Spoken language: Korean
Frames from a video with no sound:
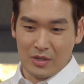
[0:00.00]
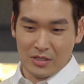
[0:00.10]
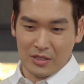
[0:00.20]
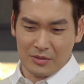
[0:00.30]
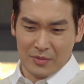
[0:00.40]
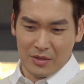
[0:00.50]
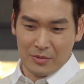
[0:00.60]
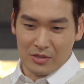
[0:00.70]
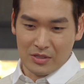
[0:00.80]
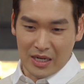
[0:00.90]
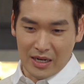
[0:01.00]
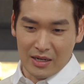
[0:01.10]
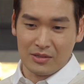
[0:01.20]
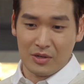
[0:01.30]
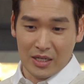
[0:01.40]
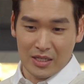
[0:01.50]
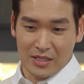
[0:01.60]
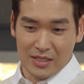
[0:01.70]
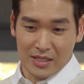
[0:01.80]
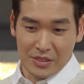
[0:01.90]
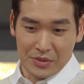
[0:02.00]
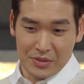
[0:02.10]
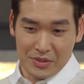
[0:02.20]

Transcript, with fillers: 회장님 닮아서 잘하는 거 하나 있잖아요.